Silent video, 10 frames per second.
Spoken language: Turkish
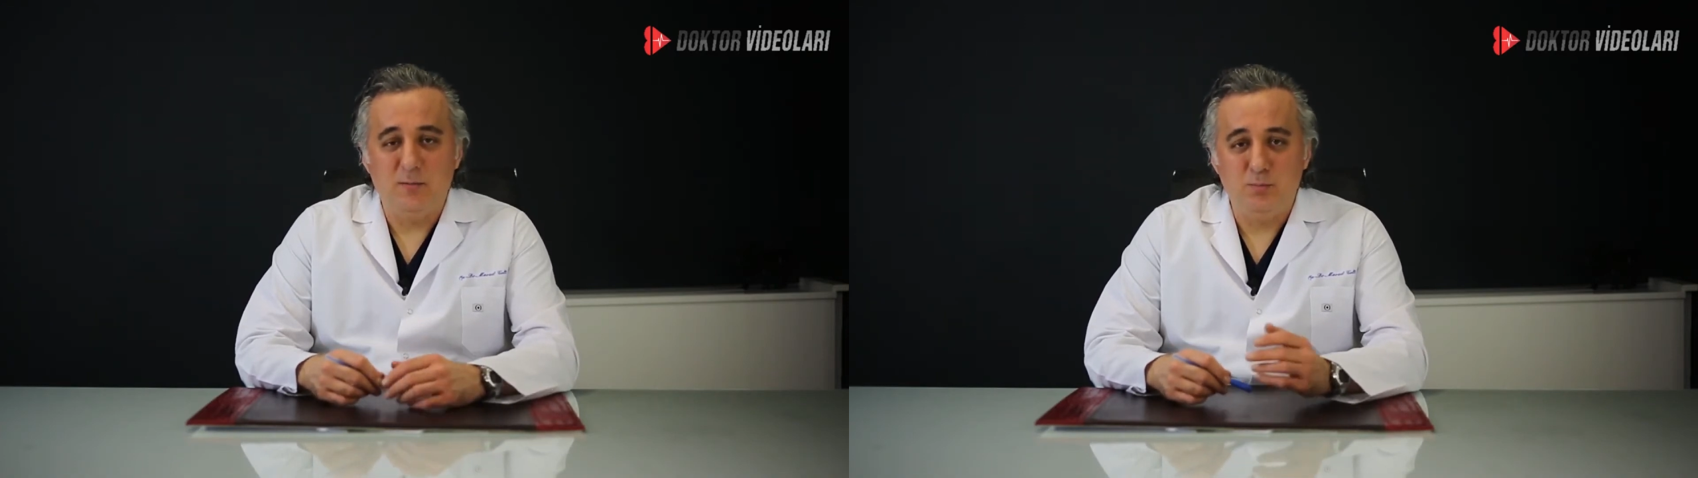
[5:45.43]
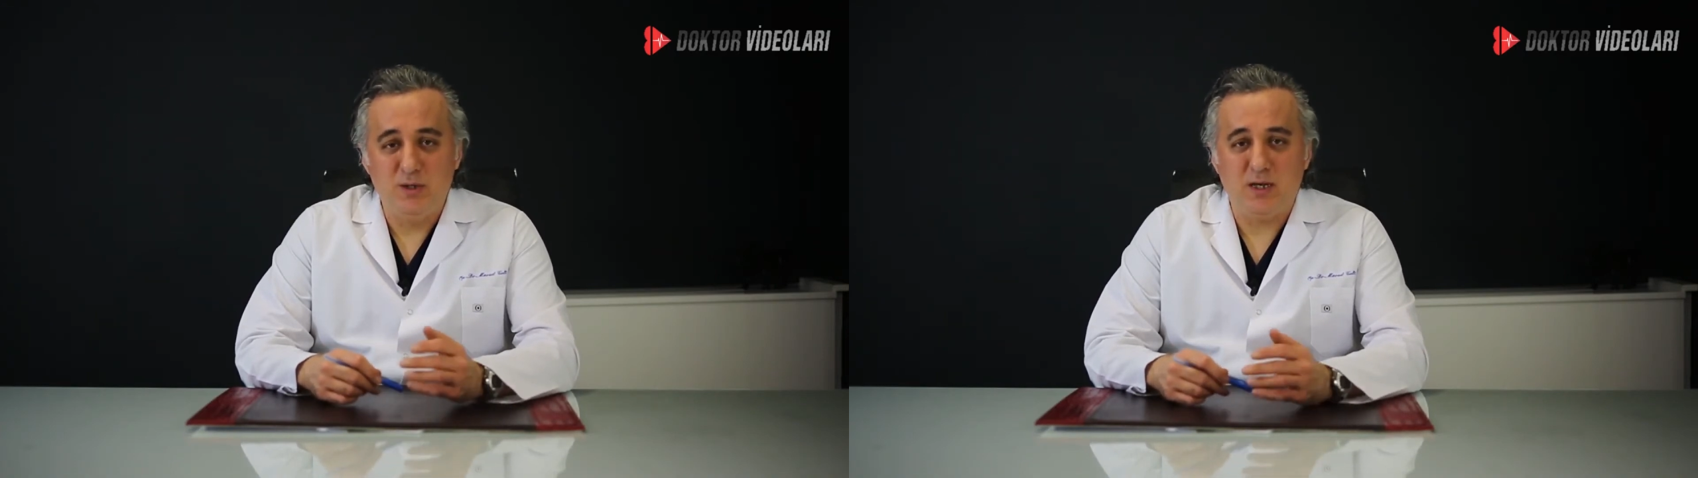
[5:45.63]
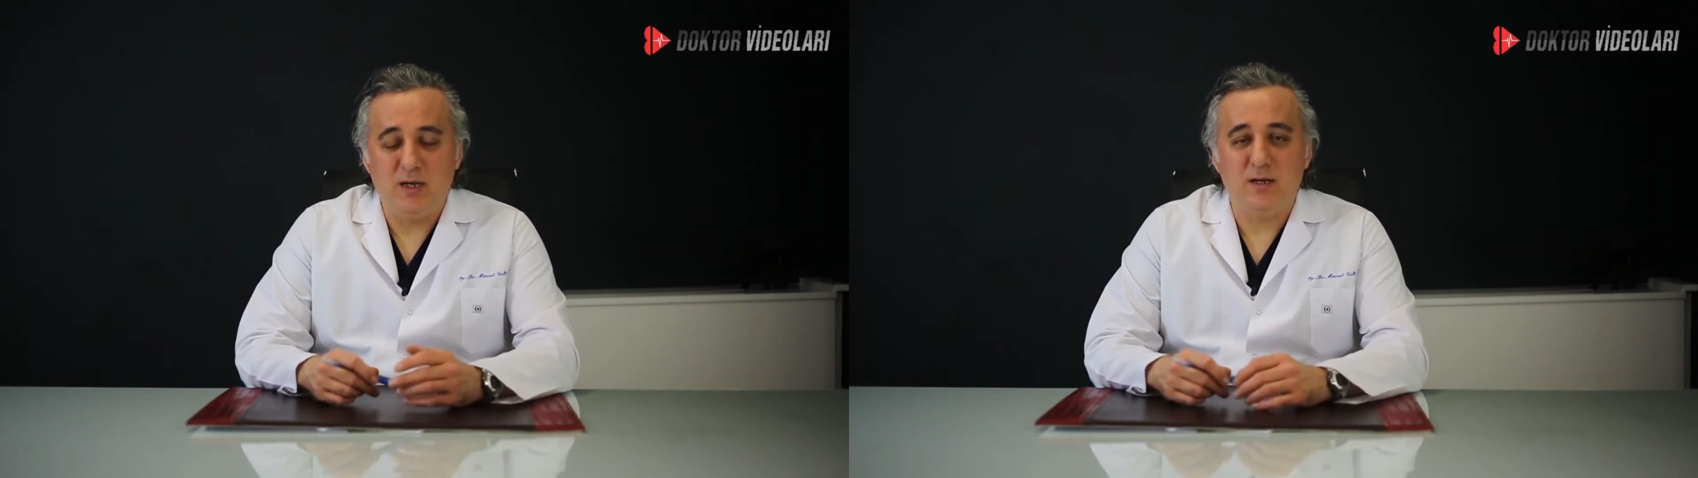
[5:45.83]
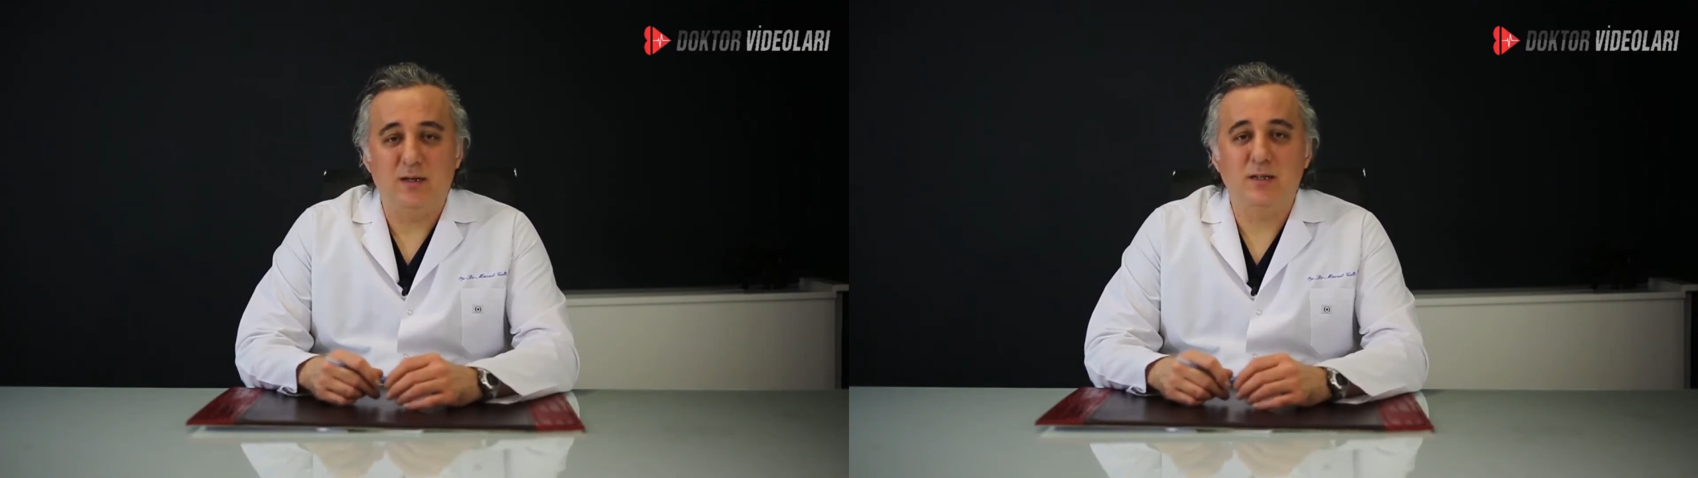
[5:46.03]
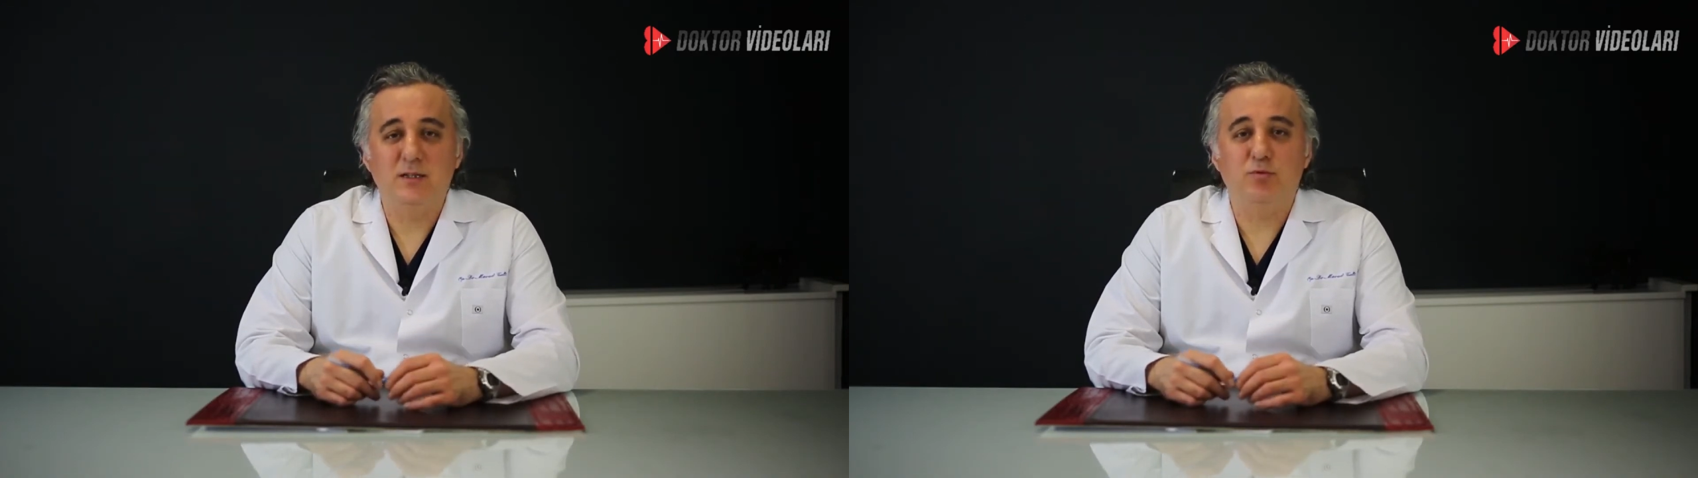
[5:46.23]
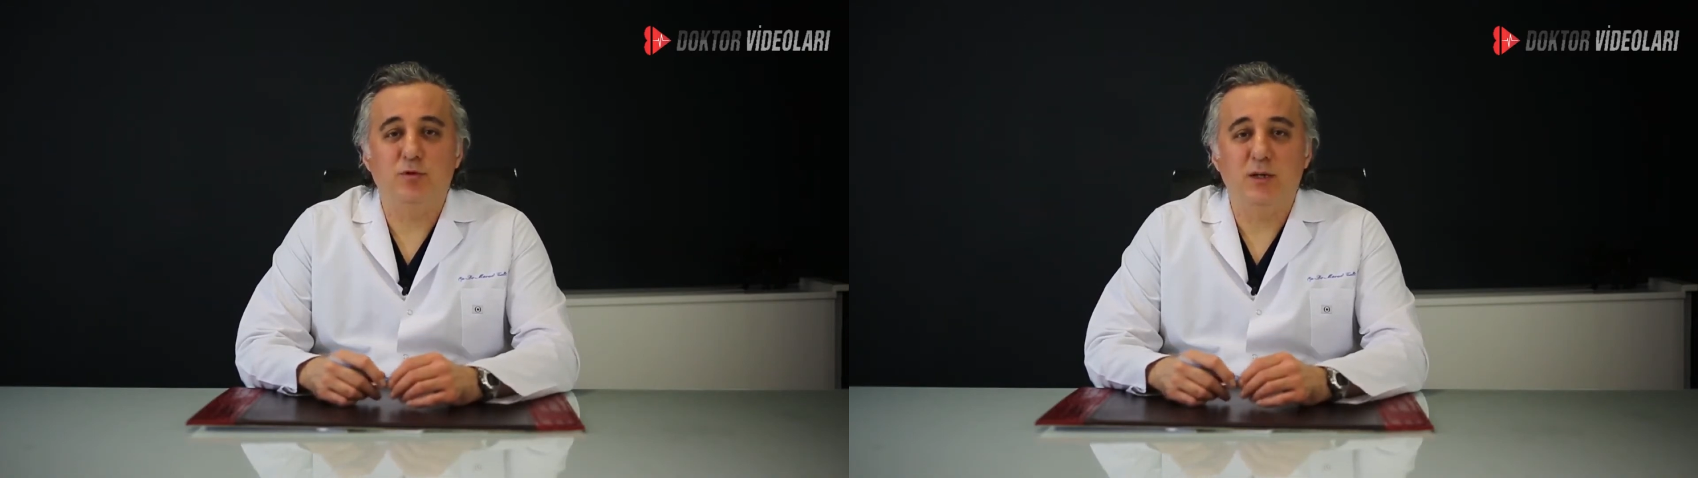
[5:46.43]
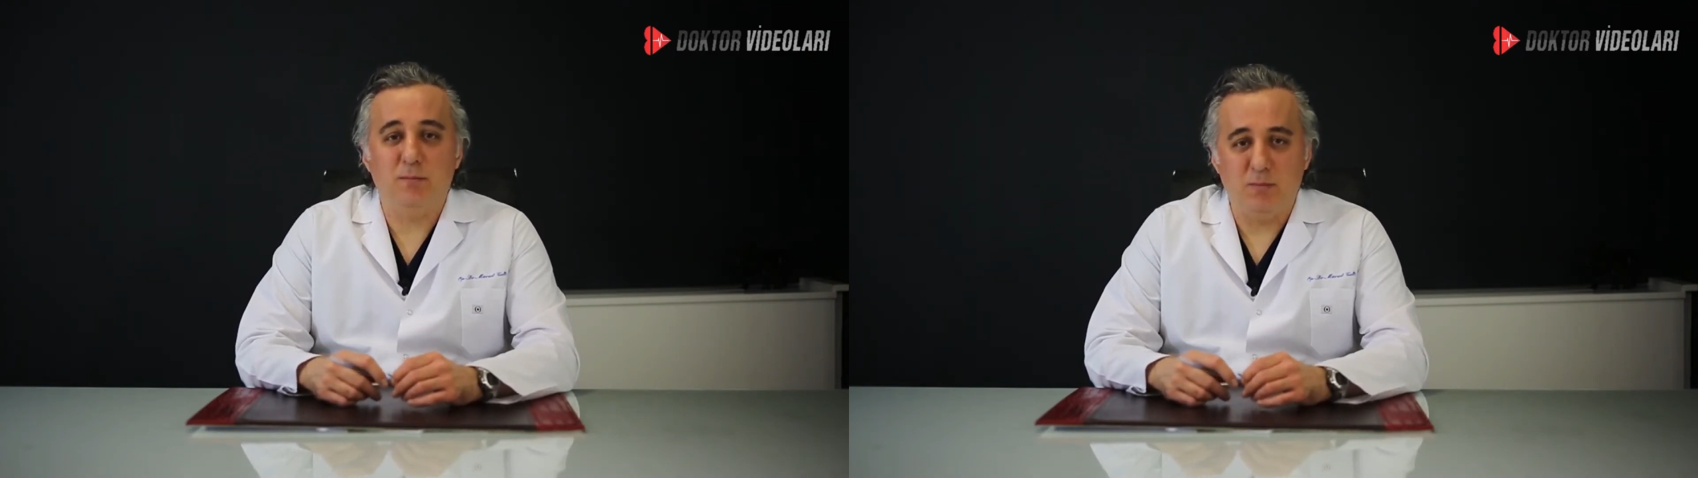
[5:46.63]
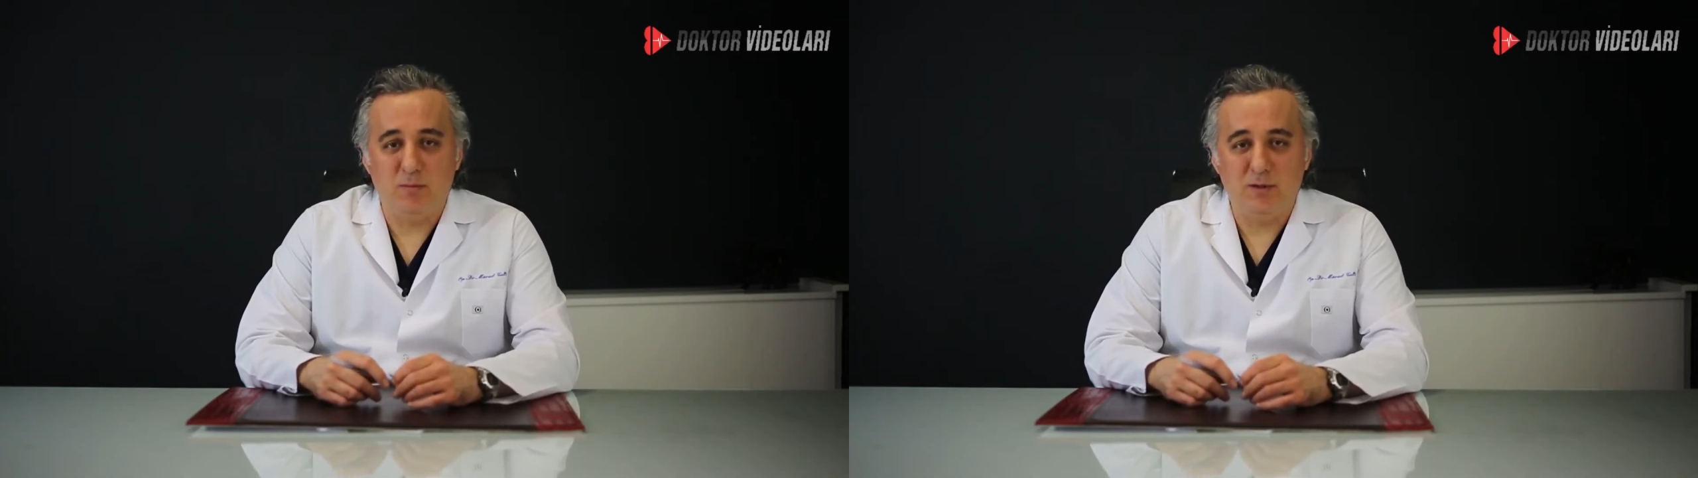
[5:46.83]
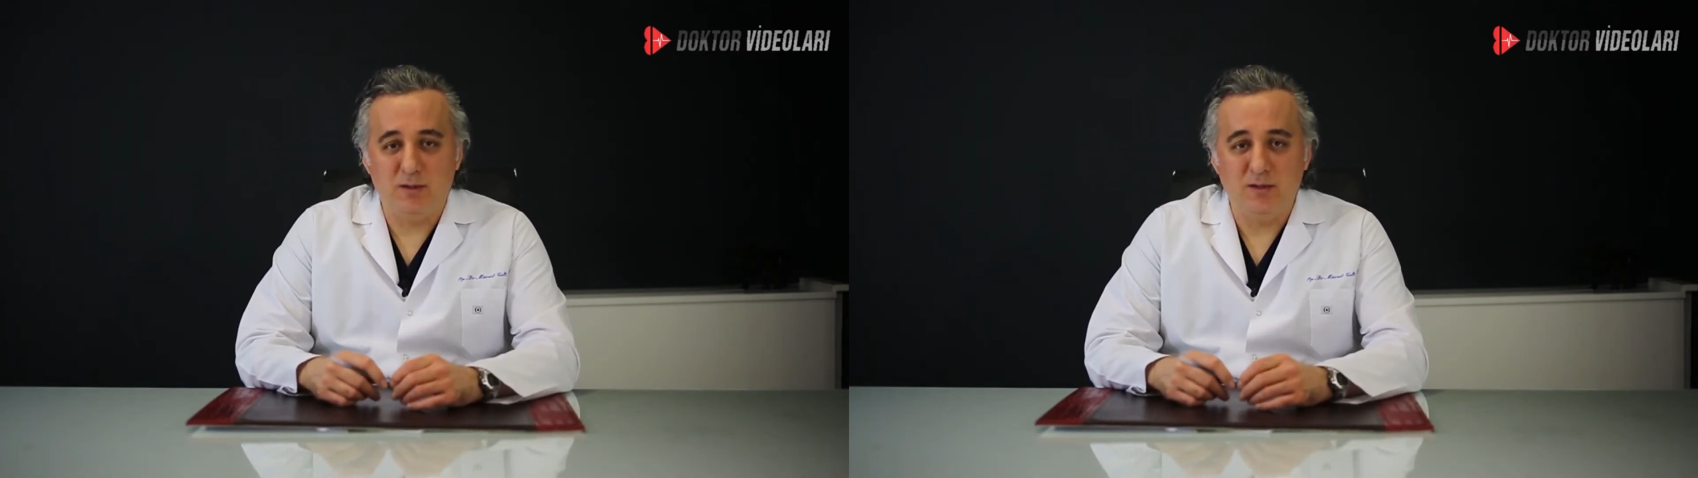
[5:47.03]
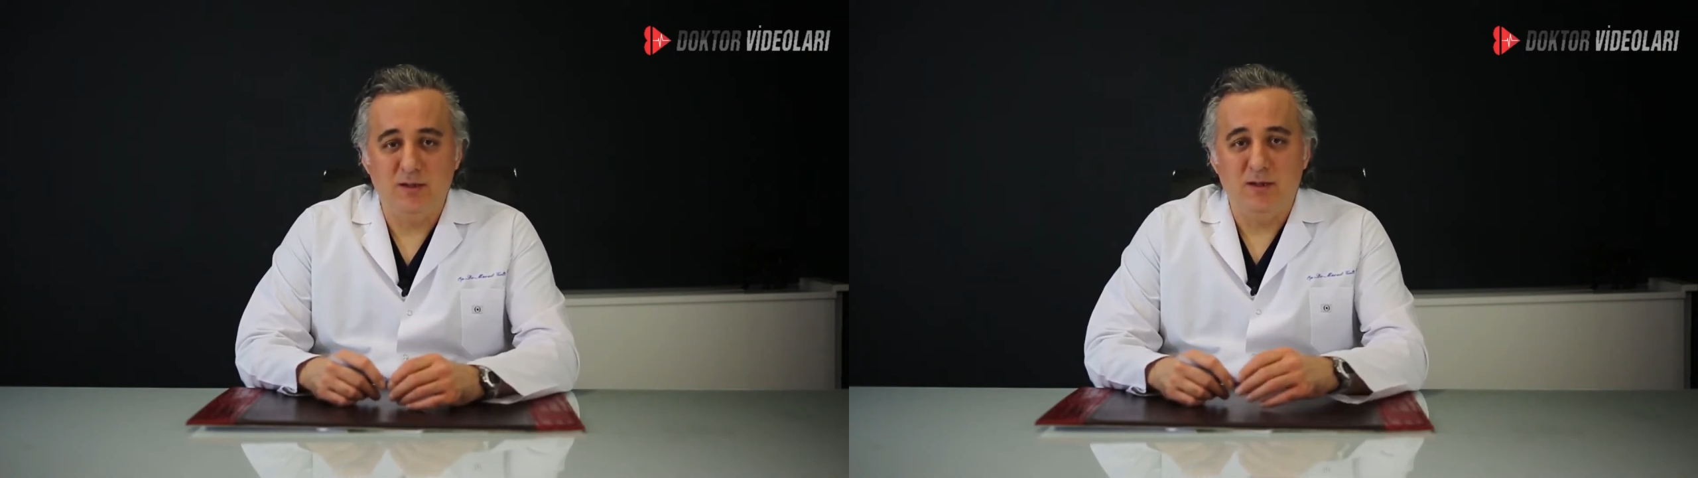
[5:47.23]
bir 1'e kadar spor
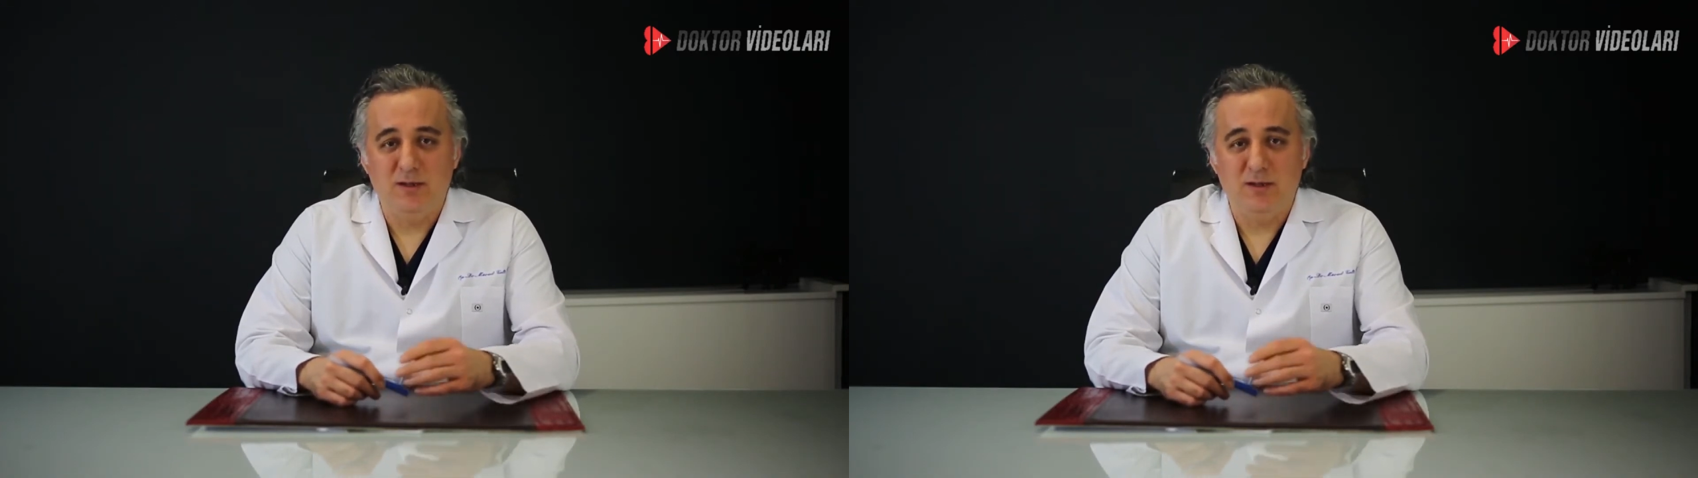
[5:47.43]
yapmamaları